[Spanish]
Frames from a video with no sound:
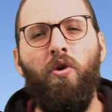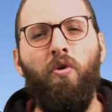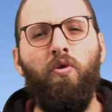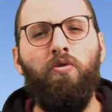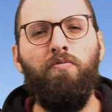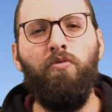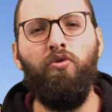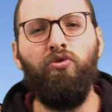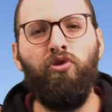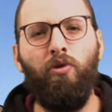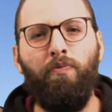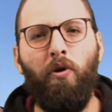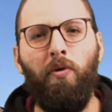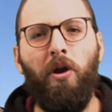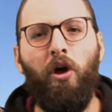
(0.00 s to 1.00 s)
Un mundo
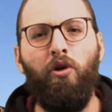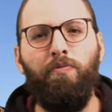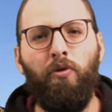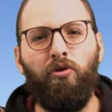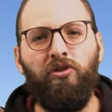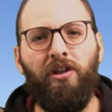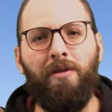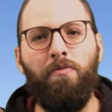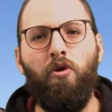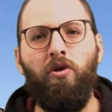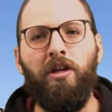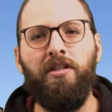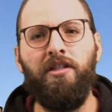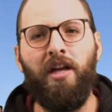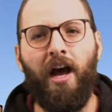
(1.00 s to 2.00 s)
poblado por
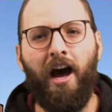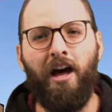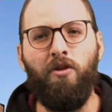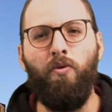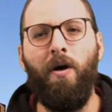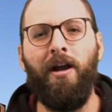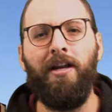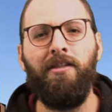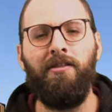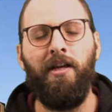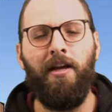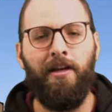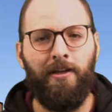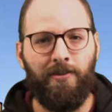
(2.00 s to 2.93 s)
temores, aduanas,